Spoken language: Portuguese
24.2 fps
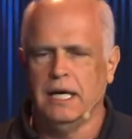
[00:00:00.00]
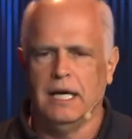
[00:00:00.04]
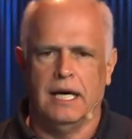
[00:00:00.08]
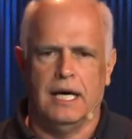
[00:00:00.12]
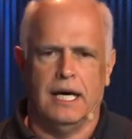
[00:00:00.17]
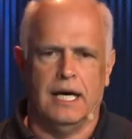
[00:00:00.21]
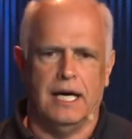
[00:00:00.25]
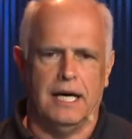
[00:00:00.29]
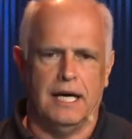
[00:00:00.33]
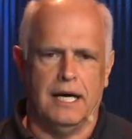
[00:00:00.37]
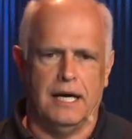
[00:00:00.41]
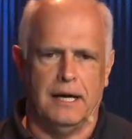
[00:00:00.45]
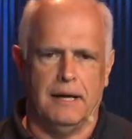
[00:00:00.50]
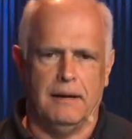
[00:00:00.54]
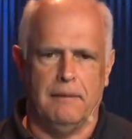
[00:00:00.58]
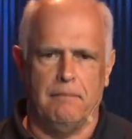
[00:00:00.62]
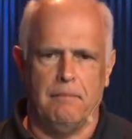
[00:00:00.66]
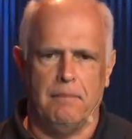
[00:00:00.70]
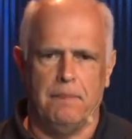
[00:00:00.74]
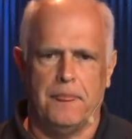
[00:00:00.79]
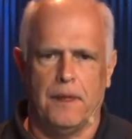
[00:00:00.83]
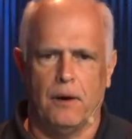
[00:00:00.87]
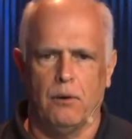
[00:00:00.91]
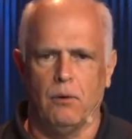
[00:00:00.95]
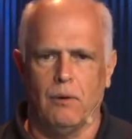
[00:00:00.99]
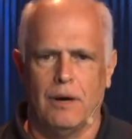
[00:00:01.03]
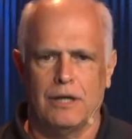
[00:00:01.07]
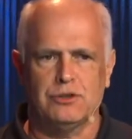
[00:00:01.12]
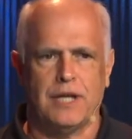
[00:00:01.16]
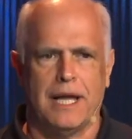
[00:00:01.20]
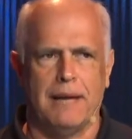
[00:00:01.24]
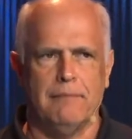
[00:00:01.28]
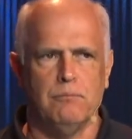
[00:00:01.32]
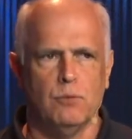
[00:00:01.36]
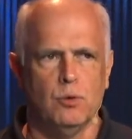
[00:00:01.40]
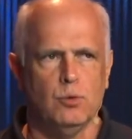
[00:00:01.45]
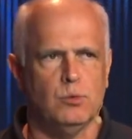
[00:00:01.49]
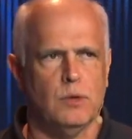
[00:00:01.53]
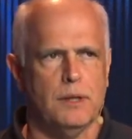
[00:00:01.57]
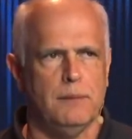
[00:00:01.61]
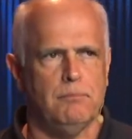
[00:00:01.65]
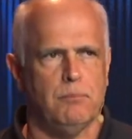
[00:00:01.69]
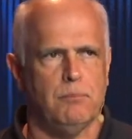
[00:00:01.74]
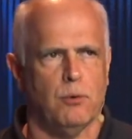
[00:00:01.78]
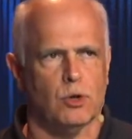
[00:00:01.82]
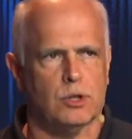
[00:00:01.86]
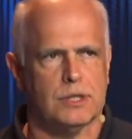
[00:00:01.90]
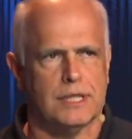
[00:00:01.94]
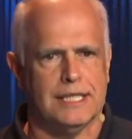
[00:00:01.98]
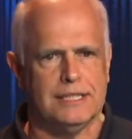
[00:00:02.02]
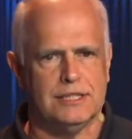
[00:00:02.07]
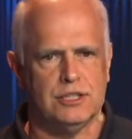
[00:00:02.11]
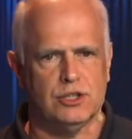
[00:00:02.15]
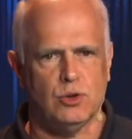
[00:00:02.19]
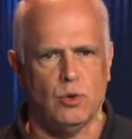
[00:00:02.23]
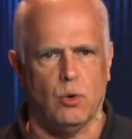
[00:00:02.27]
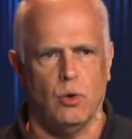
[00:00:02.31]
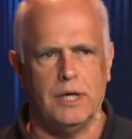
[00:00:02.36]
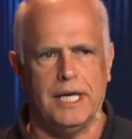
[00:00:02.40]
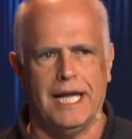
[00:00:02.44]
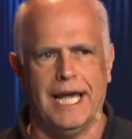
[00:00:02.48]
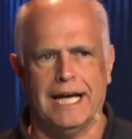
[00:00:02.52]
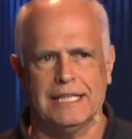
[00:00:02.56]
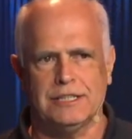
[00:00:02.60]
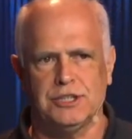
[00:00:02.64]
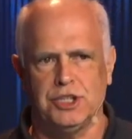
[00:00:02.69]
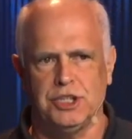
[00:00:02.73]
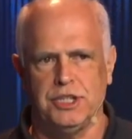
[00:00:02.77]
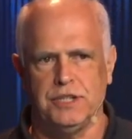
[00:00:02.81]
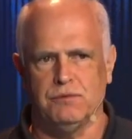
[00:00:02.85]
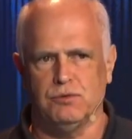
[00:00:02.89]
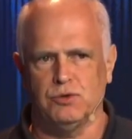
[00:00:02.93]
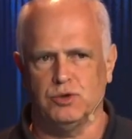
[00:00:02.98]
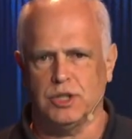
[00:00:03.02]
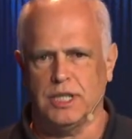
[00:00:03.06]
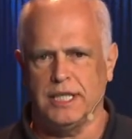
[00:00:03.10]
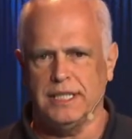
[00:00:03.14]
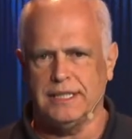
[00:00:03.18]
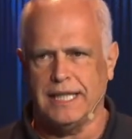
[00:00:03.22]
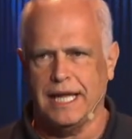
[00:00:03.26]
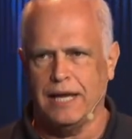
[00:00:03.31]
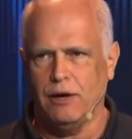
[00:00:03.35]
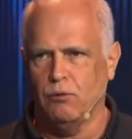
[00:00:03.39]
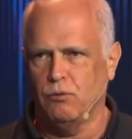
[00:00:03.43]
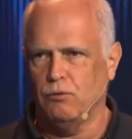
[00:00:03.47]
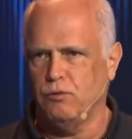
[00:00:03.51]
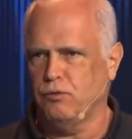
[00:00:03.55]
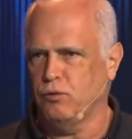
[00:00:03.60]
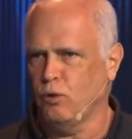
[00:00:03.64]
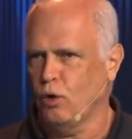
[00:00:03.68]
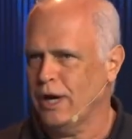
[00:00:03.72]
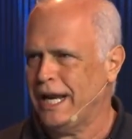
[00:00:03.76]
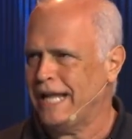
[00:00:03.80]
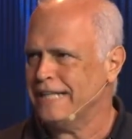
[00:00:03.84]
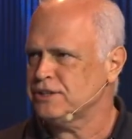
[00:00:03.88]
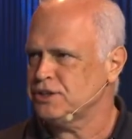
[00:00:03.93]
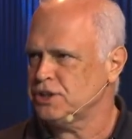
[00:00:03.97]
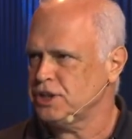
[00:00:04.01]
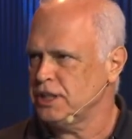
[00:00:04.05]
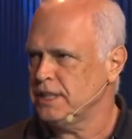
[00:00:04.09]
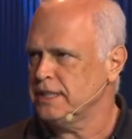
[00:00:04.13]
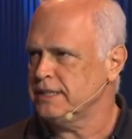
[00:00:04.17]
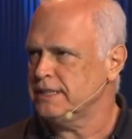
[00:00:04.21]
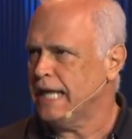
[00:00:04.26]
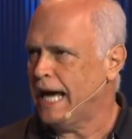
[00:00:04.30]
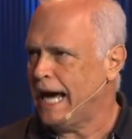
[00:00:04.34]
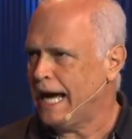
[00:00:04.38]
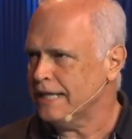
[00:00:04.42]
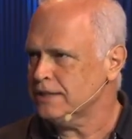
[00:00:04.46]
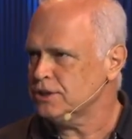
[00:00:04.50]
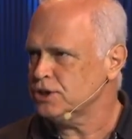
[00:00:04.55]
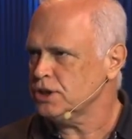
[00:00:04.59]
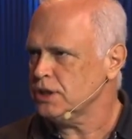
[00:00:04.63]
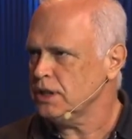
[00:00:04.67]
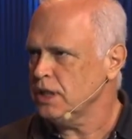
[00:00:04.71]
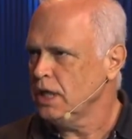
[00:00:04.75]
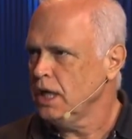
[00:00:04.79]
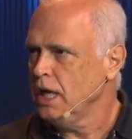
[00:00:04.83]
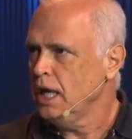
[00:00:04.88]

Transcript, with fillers: Uh, então eu acho que é muito importante escolher ativos que tenham volatilidade